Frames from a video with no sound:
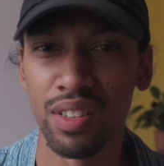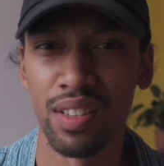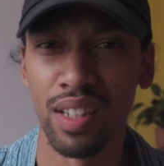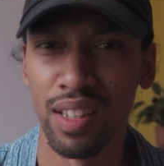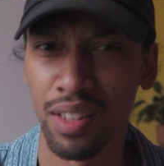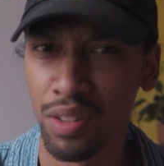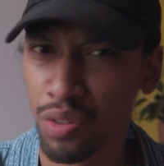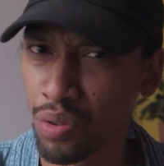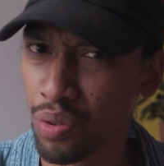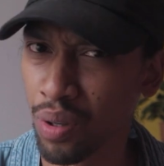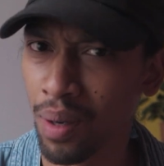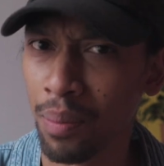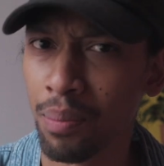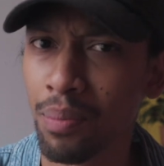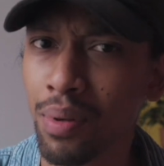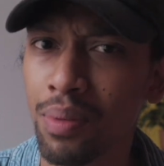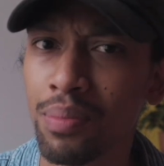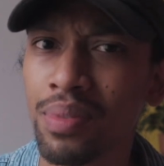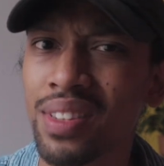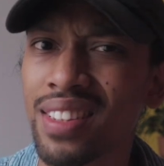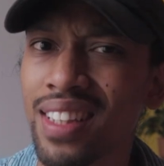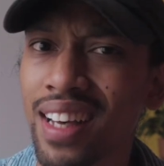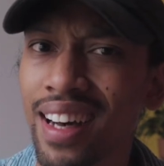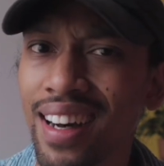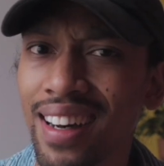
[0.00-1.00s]
sais, je suis un peu
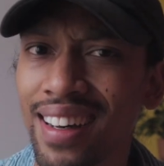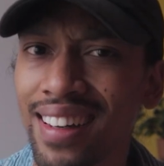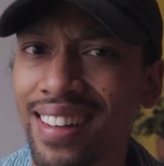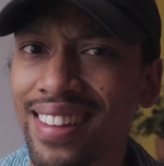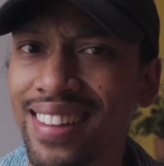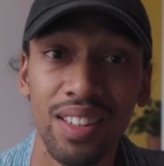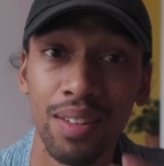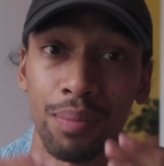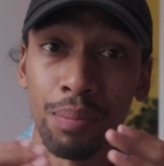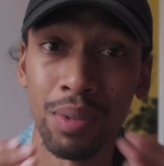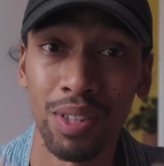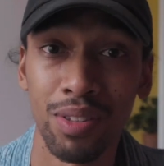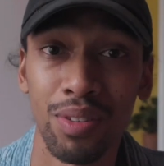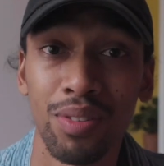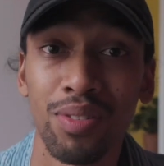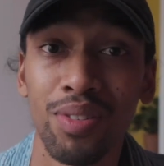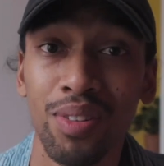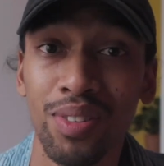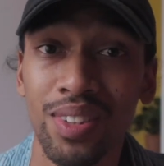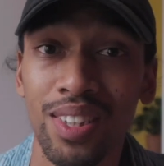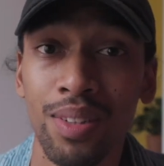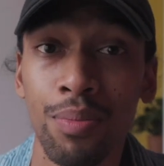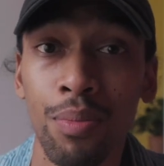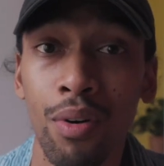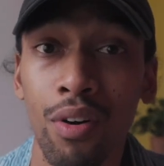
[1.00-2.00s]
bizarre. Hein. Mais ce
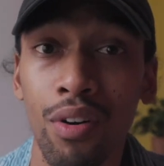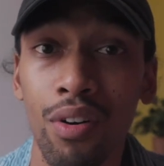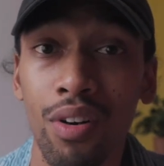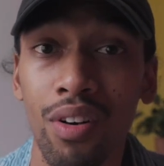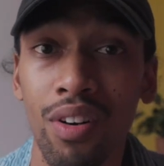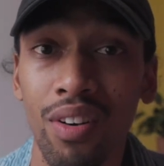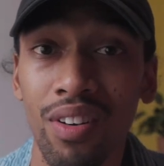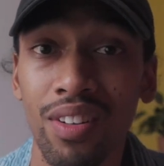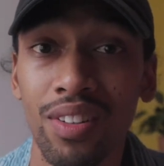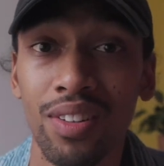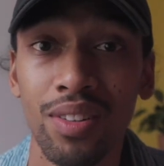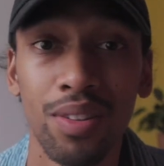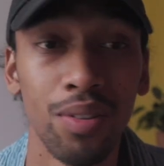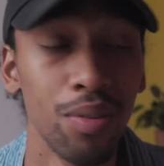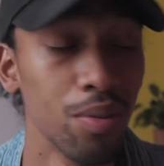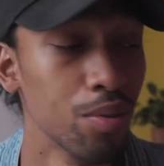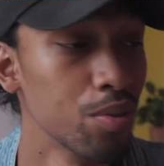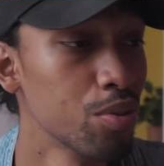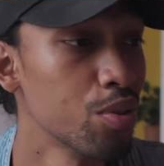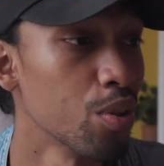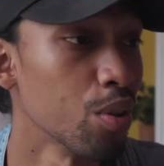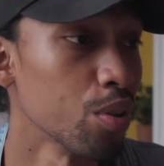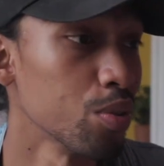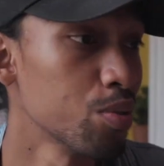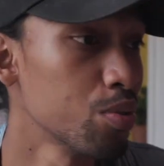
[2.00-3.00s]
sentiment,
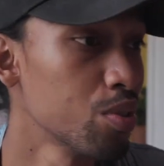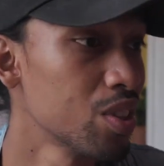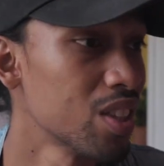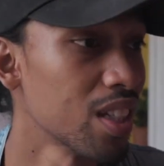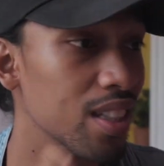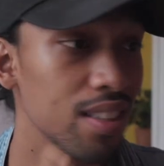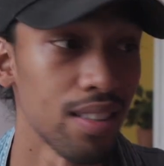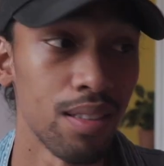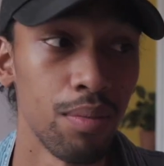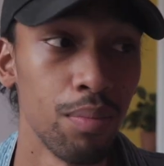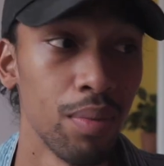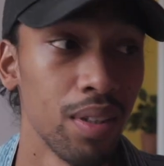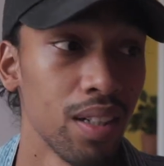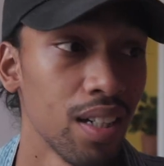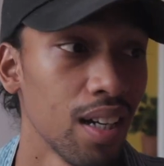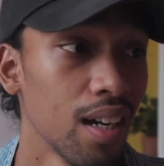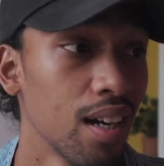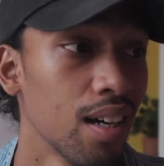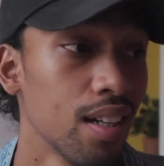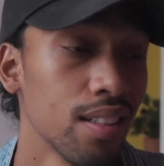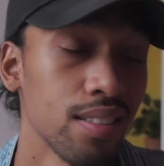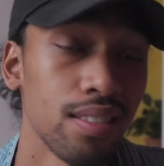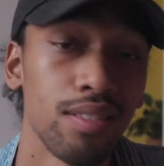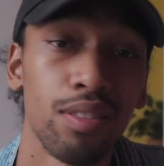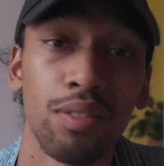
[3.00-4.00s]
qu'aujourd'hui j'assimilerai
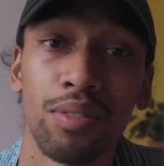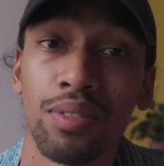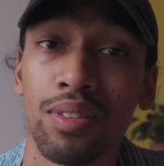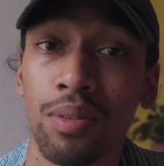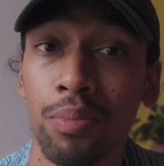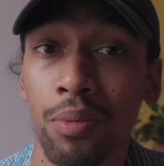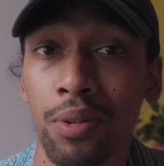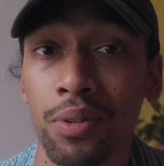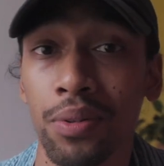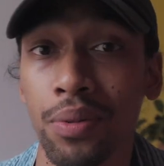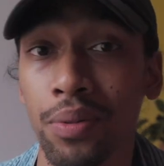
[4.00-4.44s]
à un sentiment